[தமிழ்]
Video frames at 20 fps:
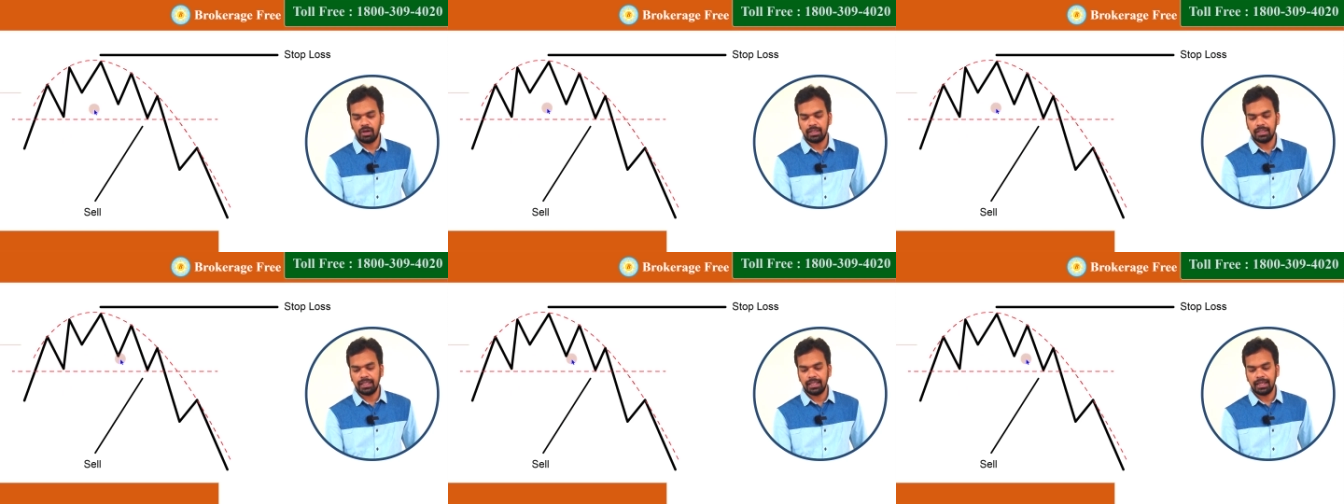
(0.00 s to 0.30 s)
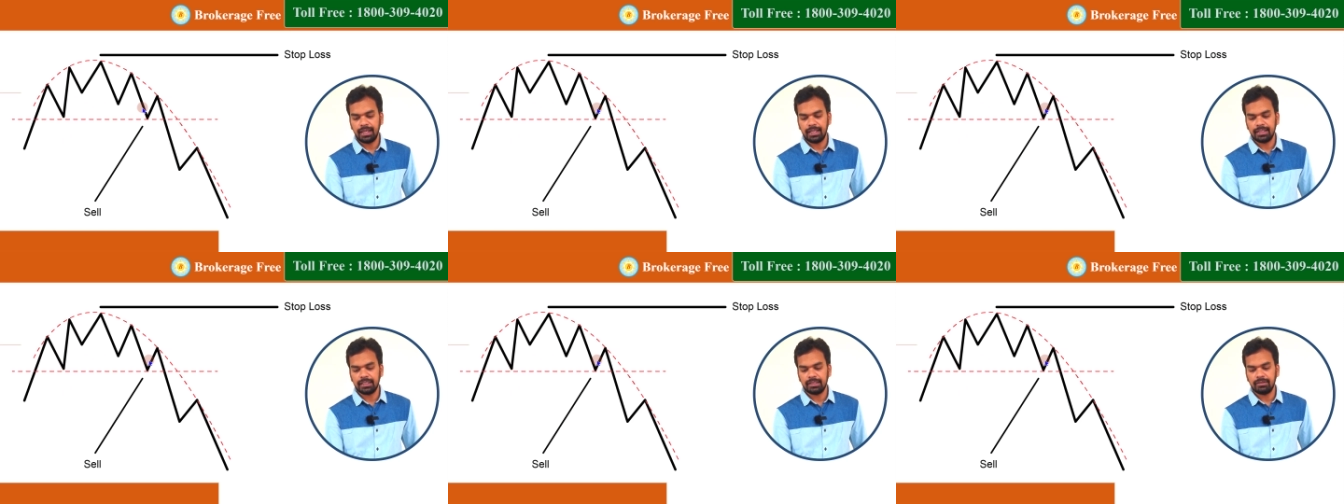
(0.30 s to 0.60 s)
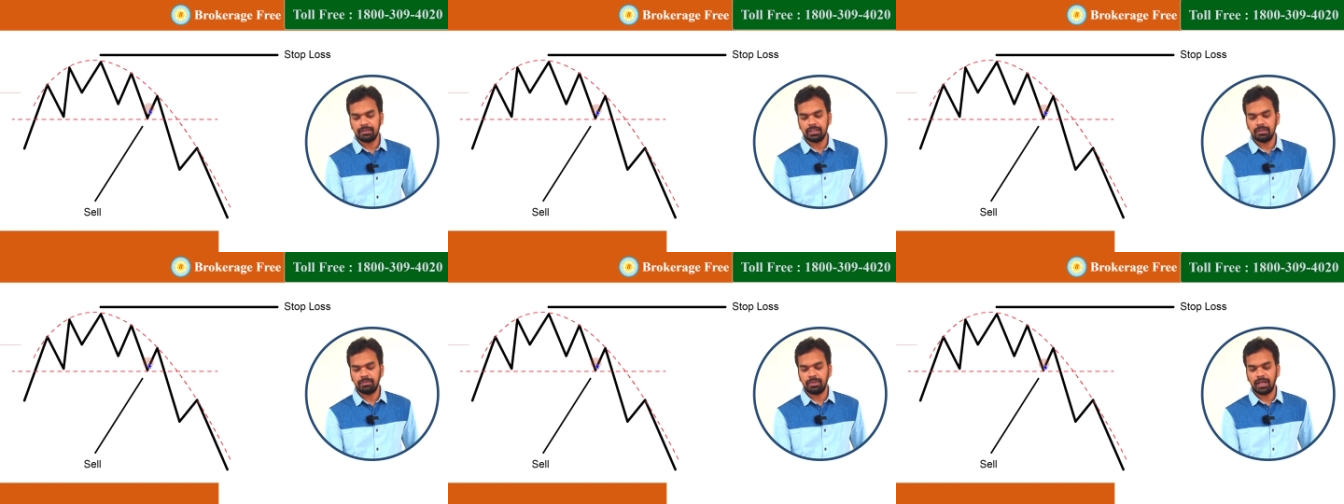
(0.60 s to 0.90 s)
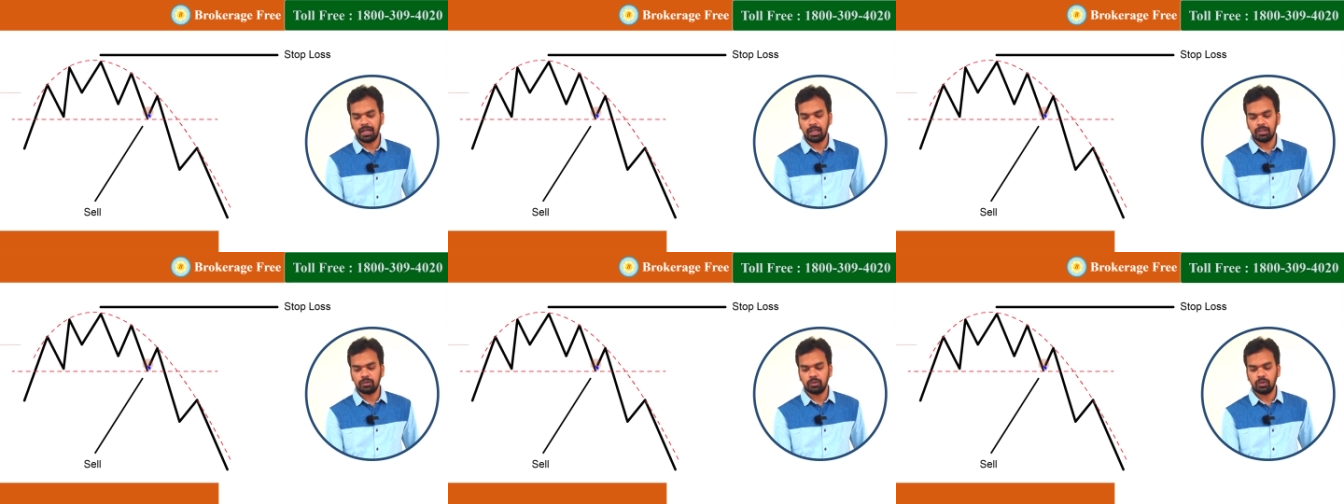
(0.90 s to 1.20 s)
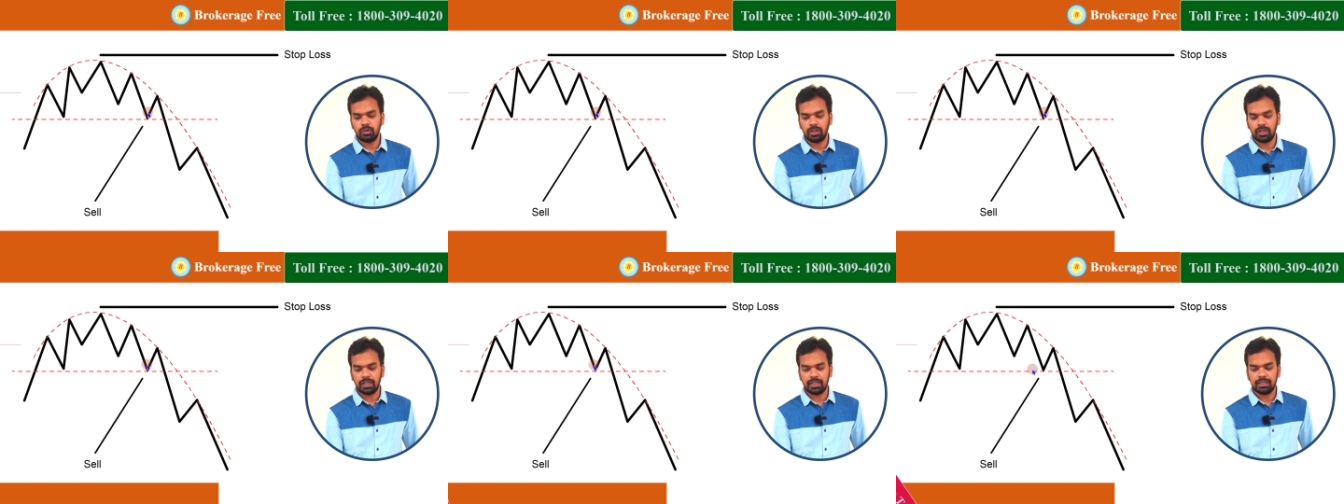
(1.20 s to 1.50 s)
அதே ரேஞ்சை வந்து பாருங்கள்
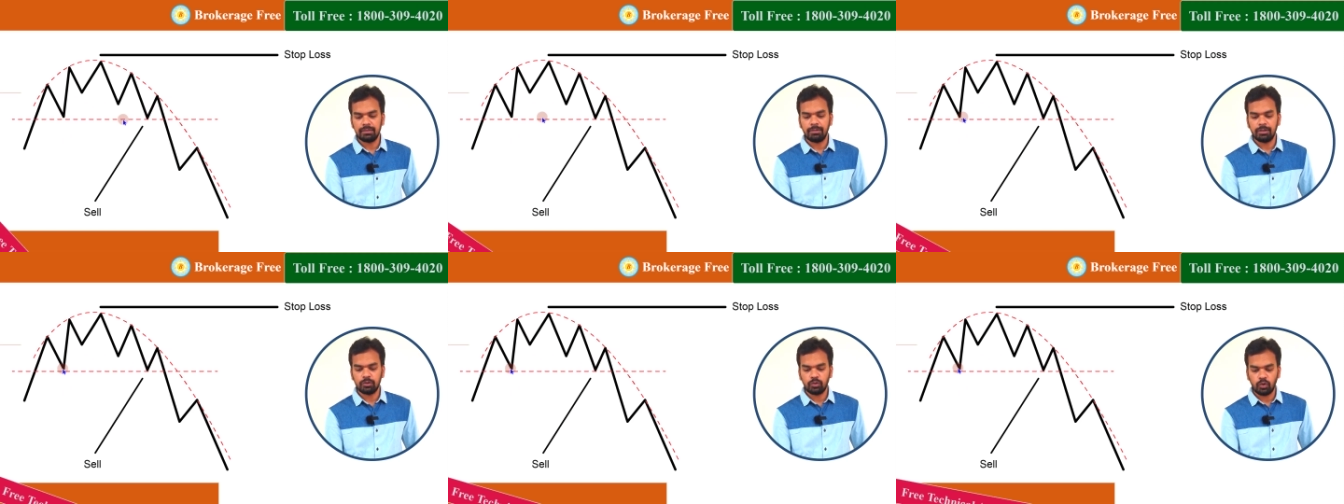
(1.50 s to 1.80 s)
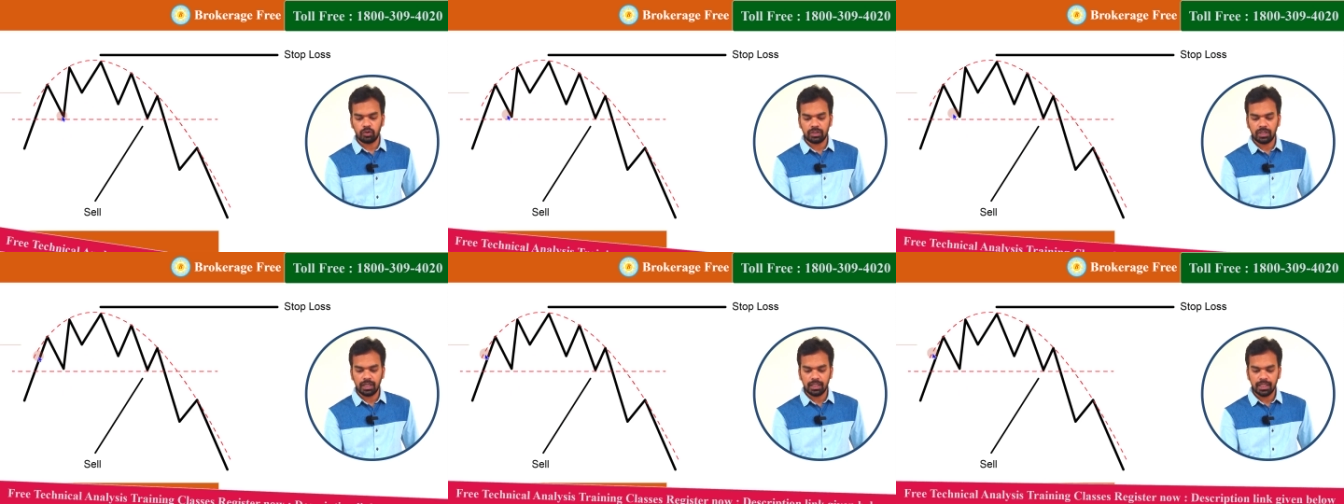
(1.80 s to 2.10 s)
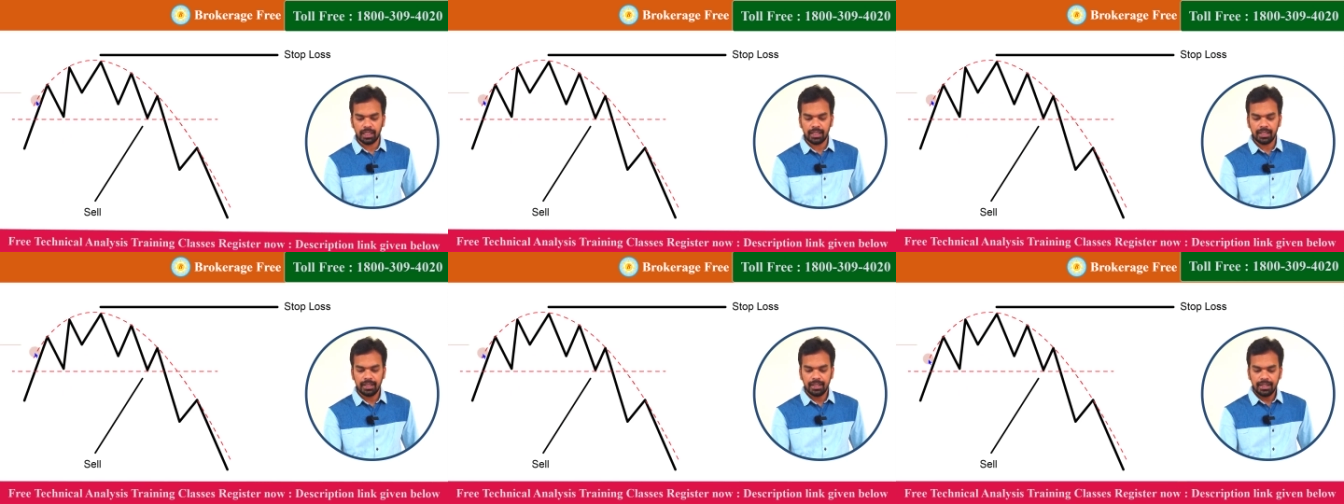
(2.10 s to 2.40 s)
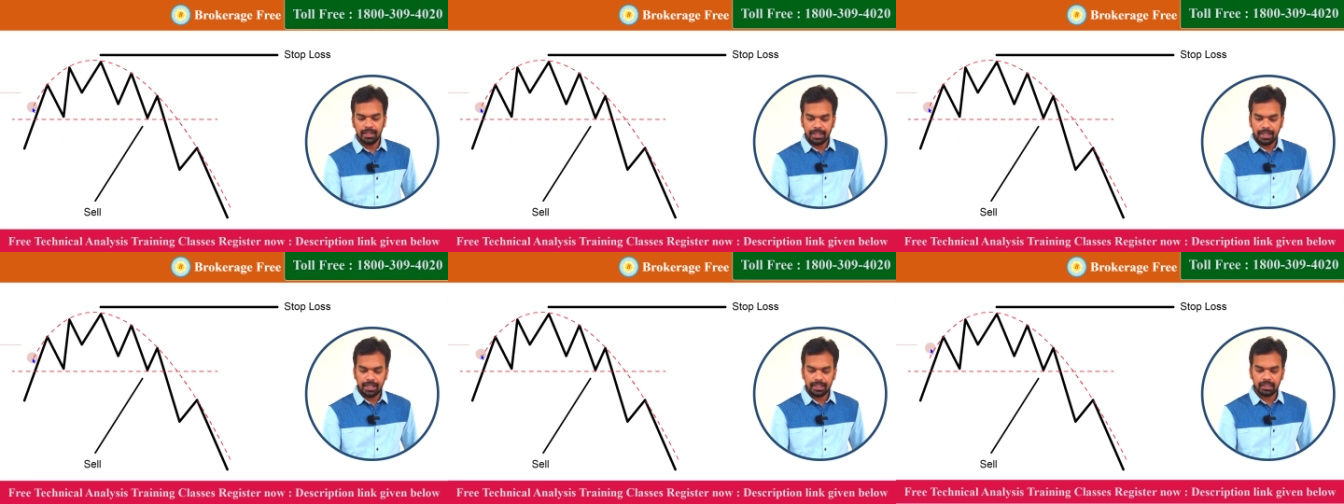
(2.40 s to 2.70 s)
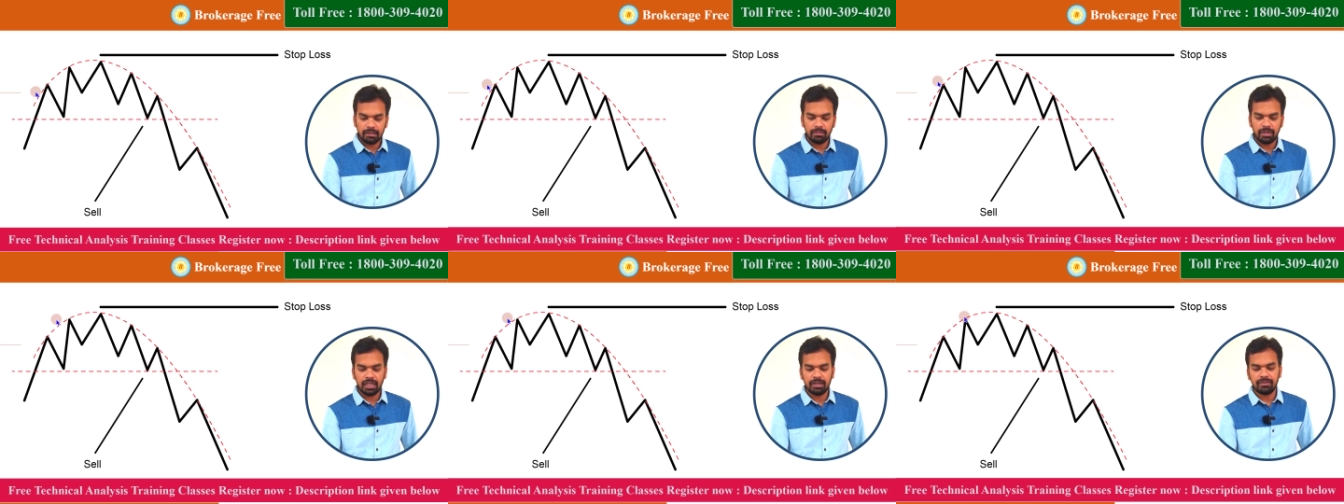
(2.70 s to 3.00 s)
தொட்டிருக்கு இப்படி தொட்டால் தான்
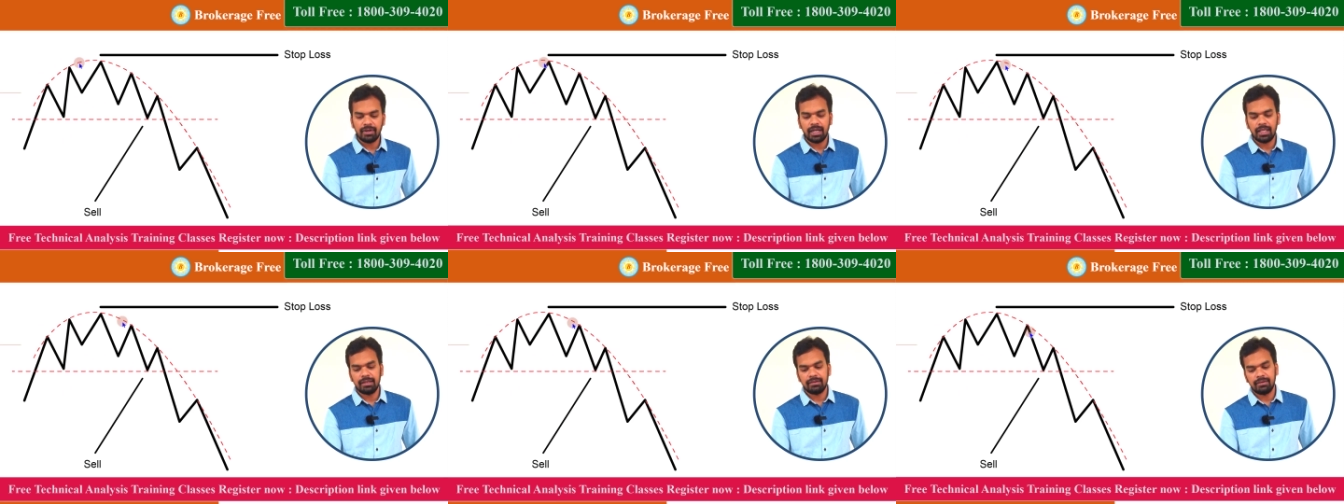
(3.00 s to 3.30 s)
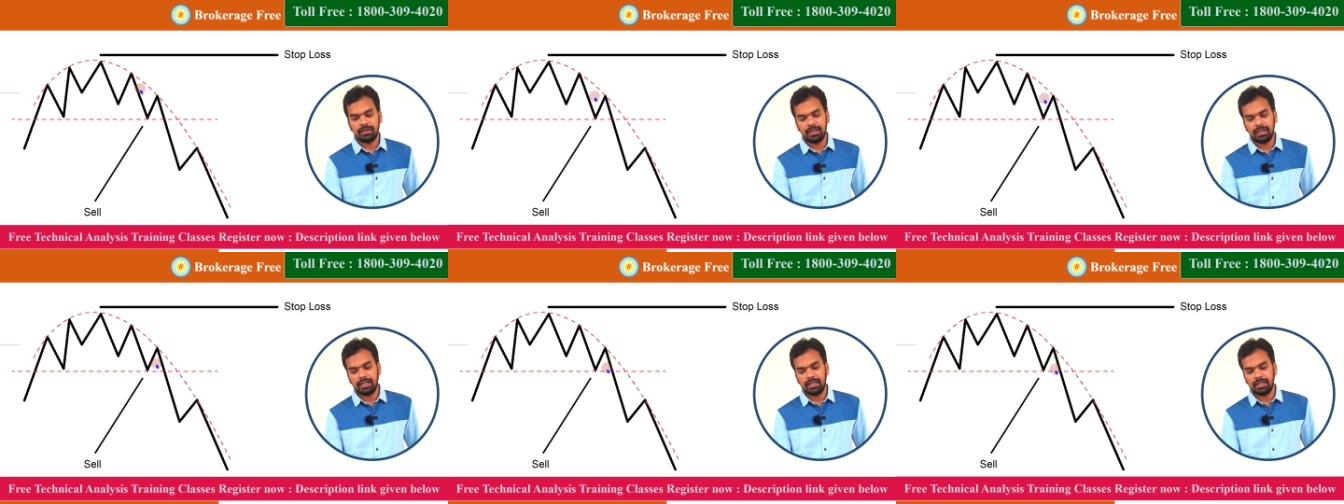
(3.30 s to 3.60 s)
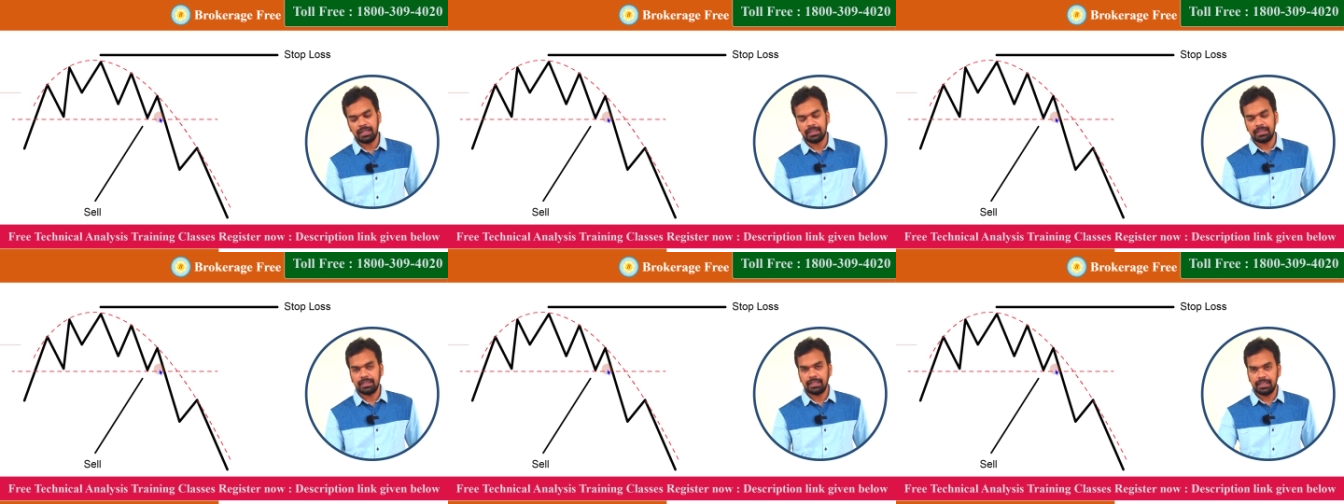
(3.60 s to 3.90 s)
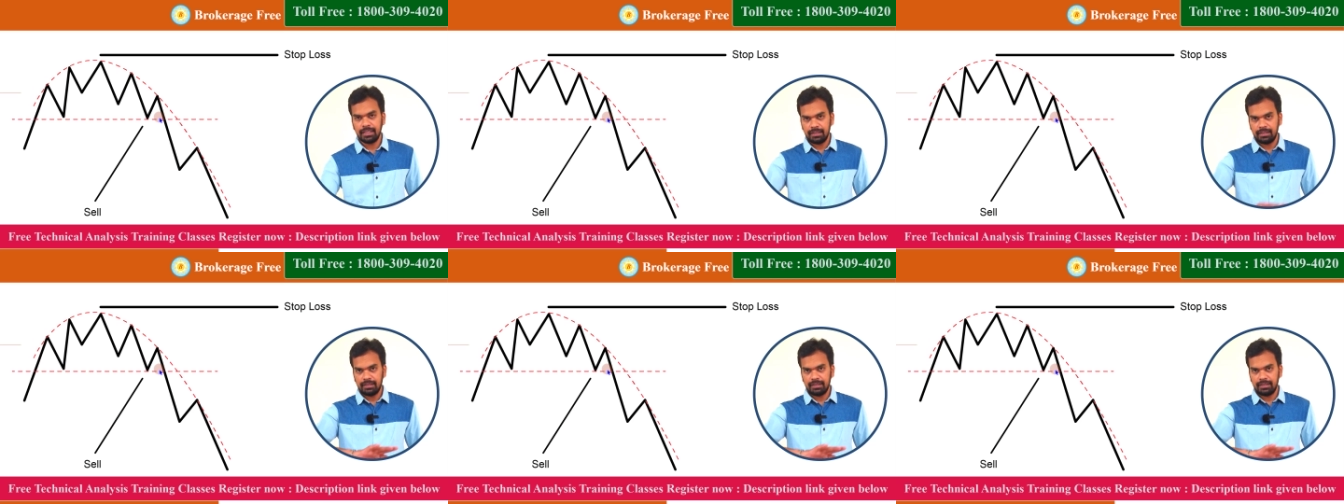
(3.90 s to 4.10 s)
இந்த மாதிரி வளைவான அந்த